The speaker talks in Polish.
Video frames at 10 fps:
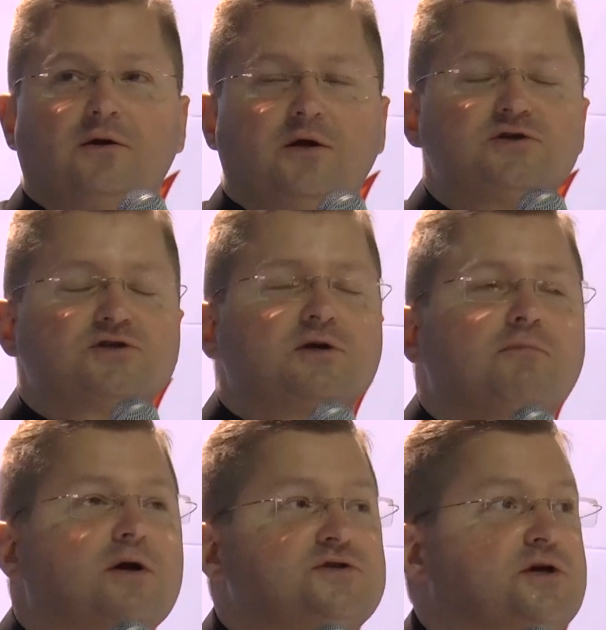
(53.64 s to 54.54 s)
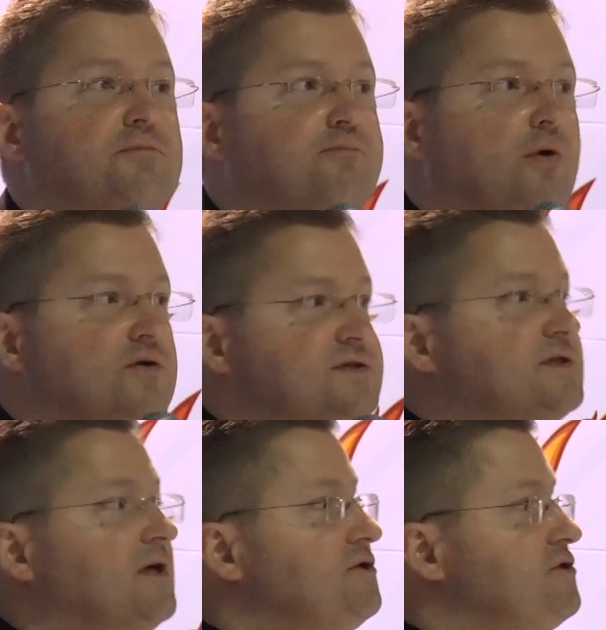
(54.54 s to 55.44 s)
jeszcze bardziej
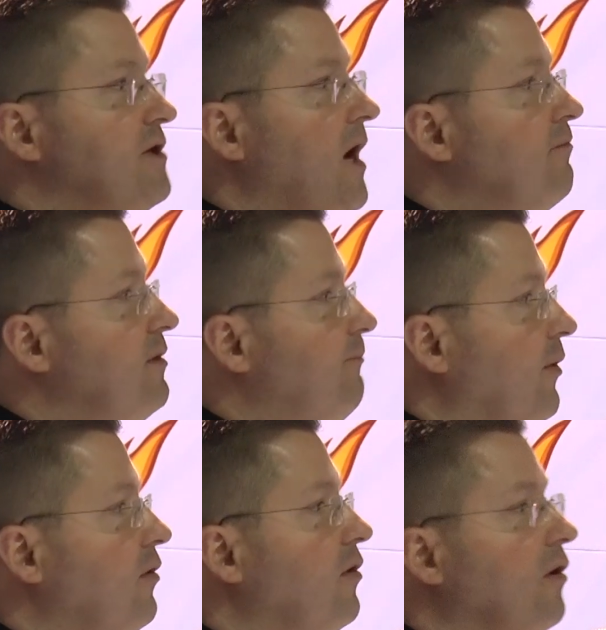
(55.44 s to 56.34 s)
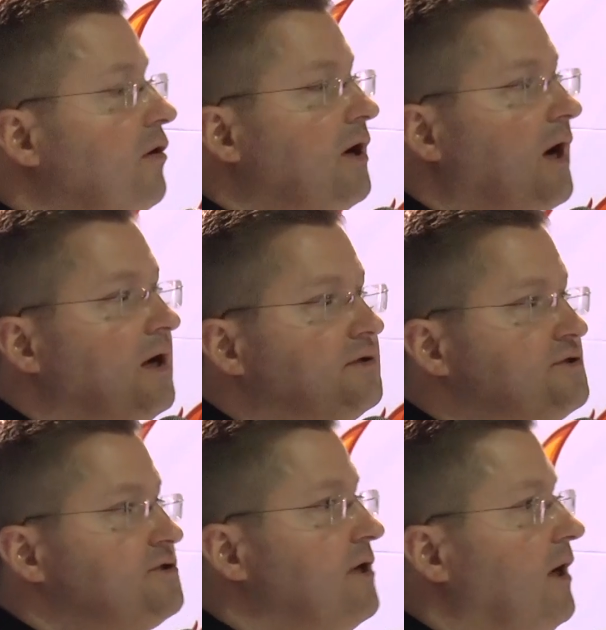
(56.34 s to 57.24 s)
poznać, aby
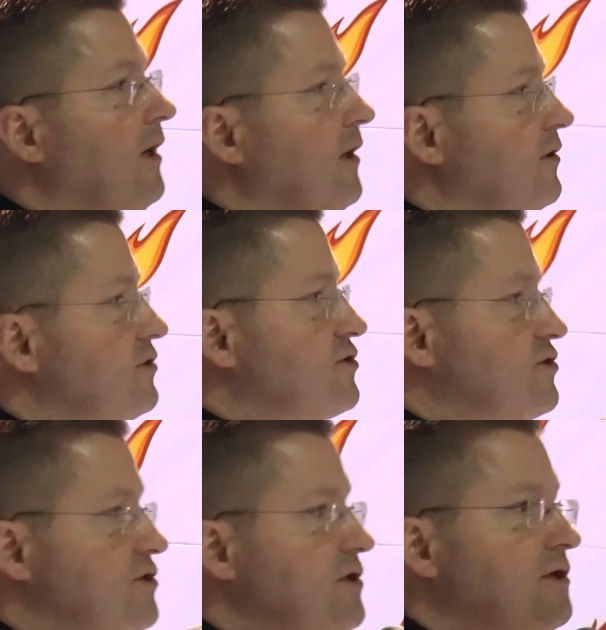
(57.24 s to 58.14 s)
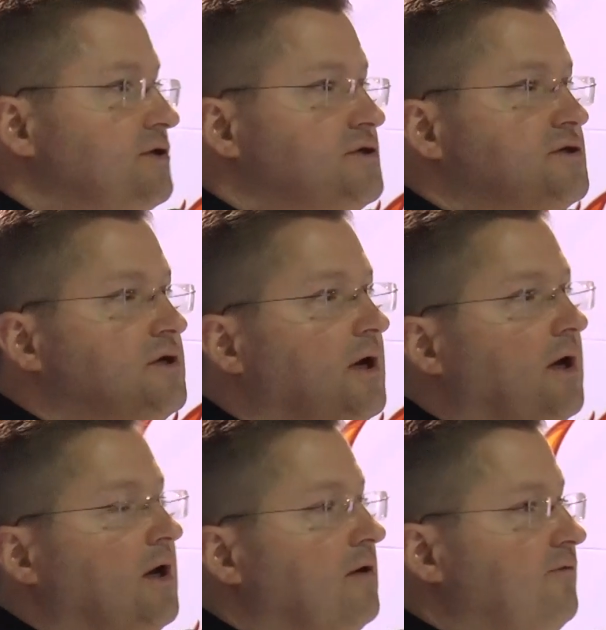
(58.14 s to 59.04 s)
pokochać i żyć
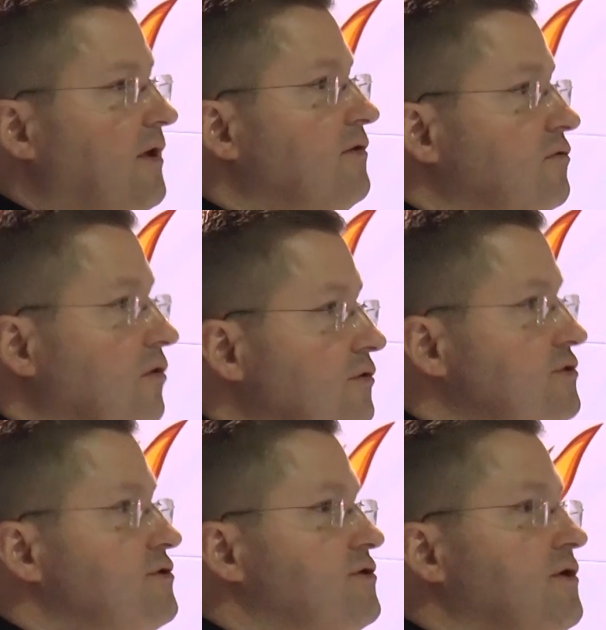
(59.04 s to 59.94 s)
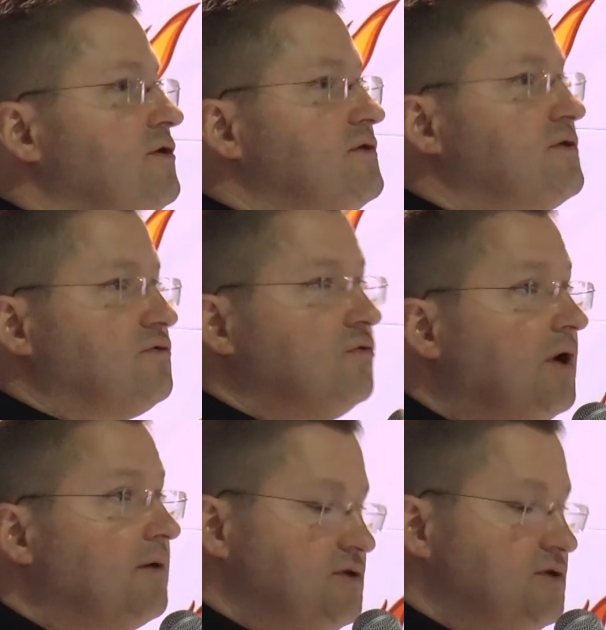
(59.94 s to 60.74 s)
w jedności z Duchem